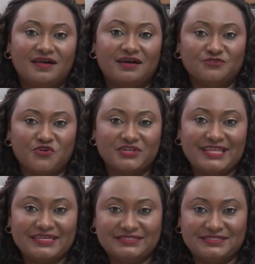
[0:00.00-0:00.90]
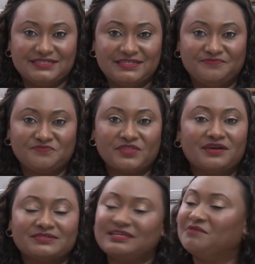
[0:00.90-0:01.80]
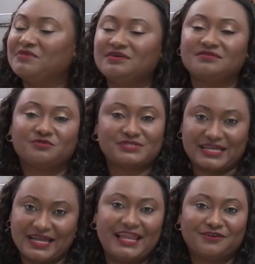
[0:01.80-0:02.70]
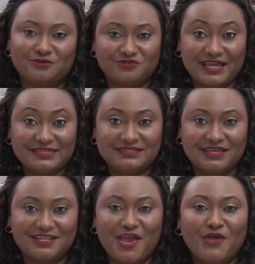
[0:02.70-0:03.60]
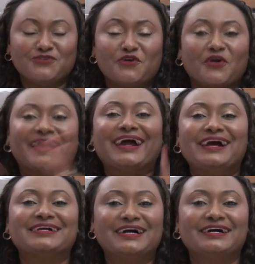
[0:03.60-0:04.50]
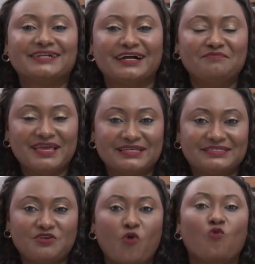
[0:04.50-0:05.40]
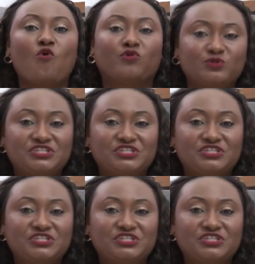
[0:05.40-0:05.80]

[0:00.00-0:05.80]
en dehors d'Haïti entièrement consacré à la culture haïtienne. Donc un grand, grand, grand merci, un gros coup